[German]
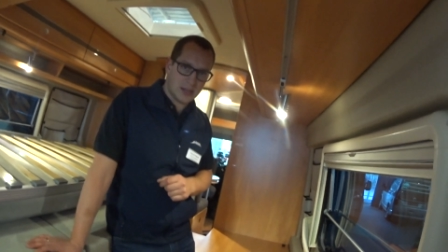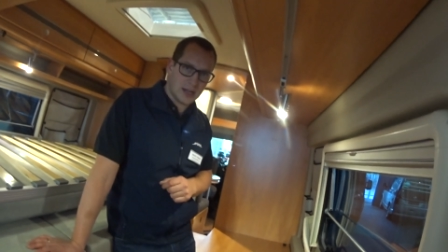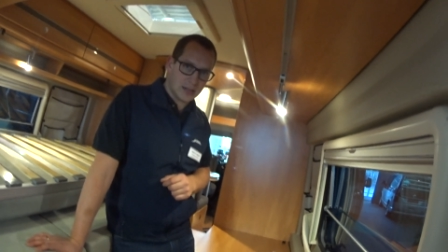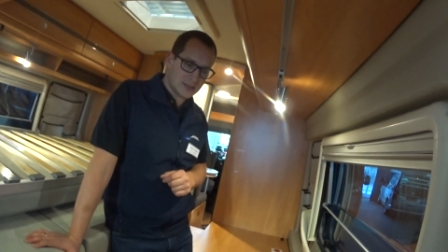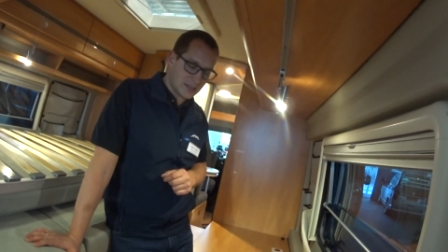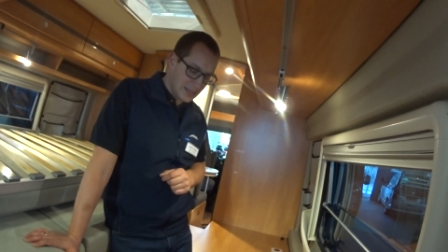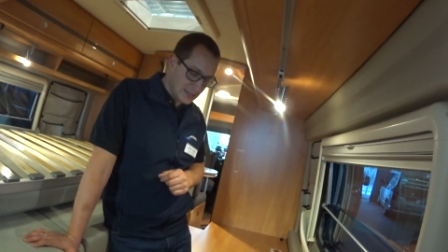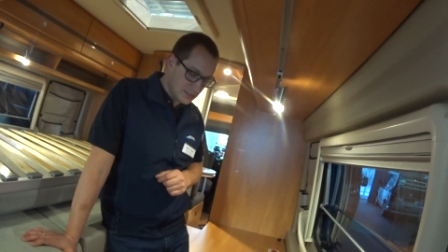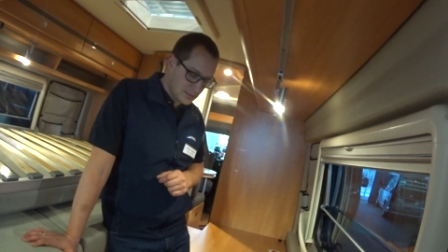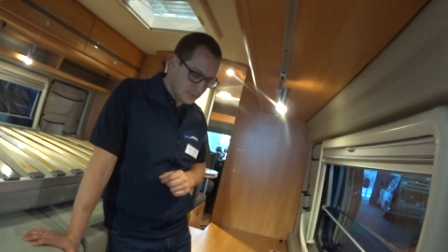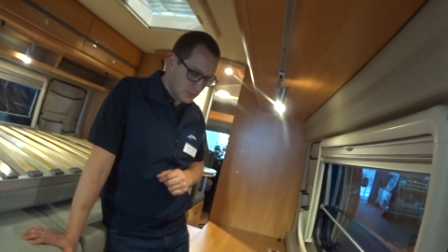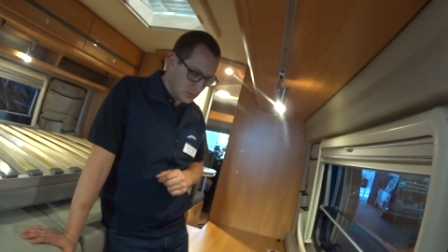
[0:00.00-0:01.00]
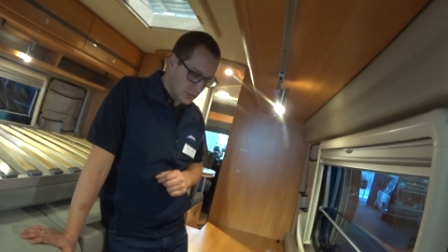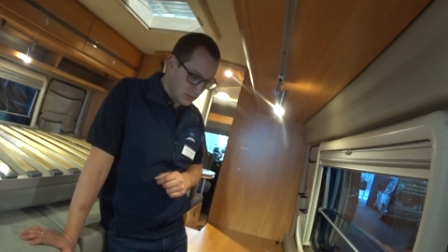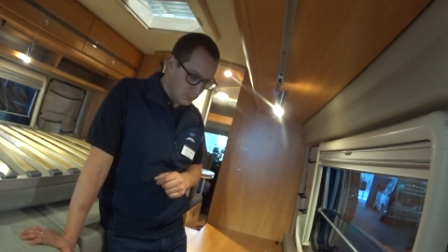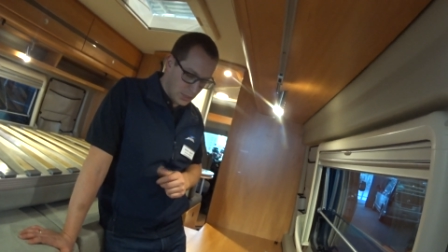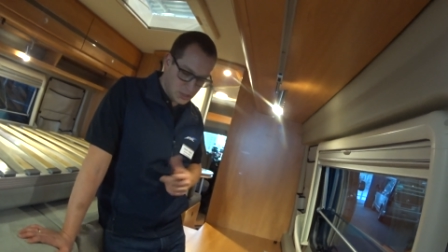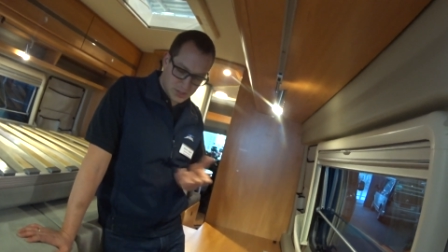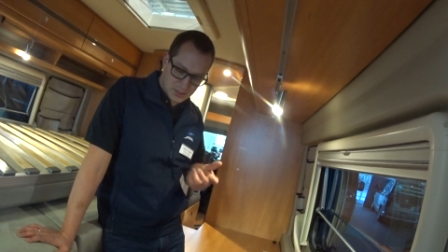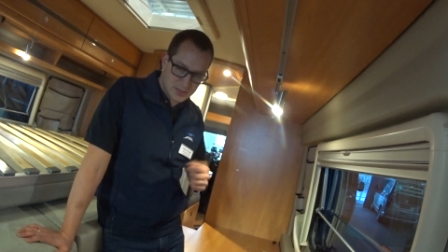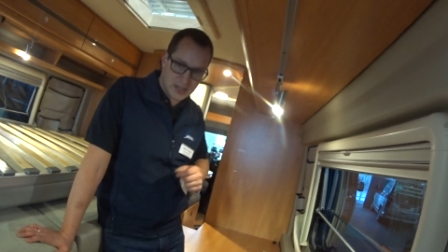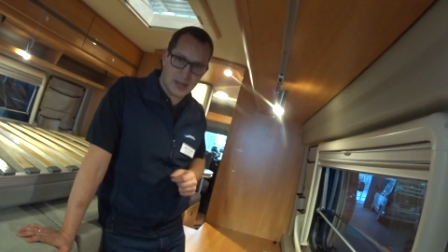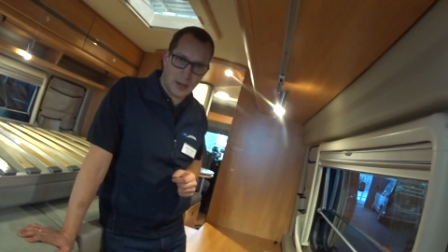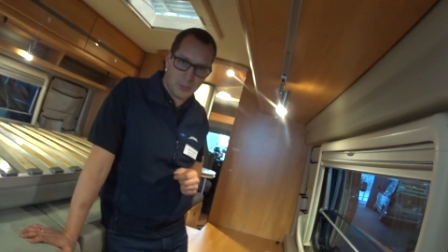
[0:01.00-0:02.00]
die ganz rechts, die meistens
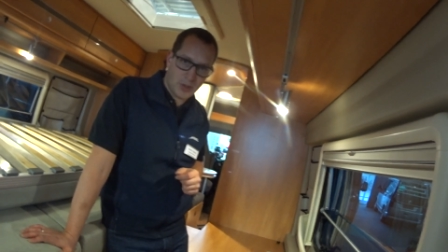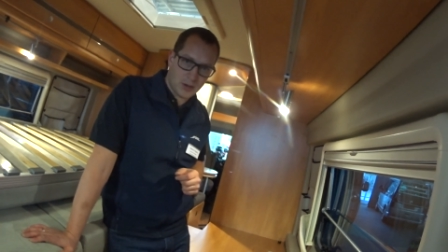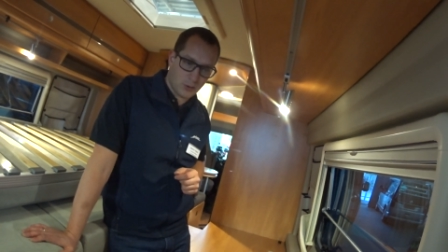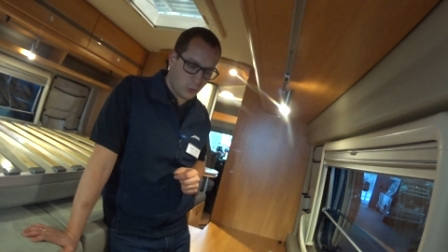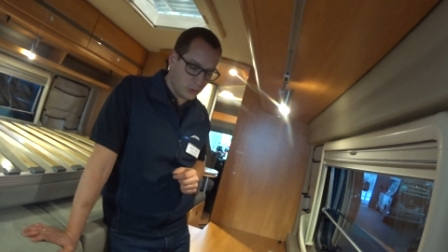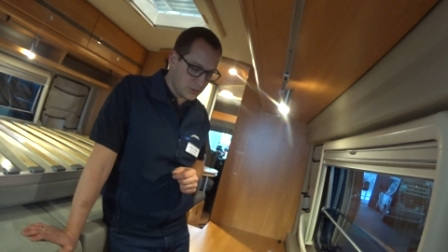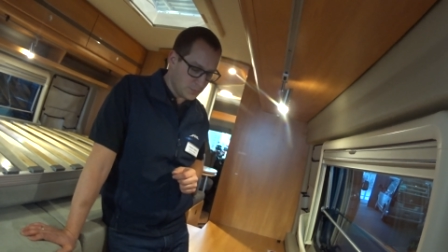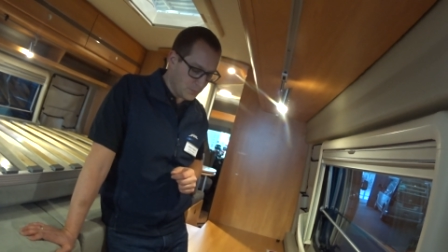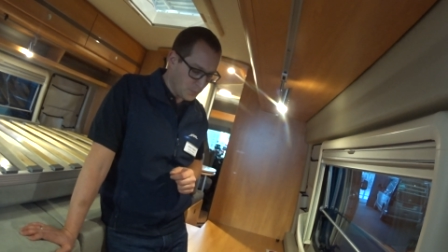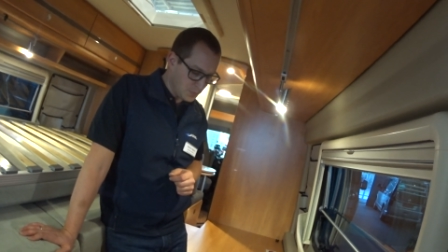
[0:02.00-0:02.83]
10 Ampere in Rot.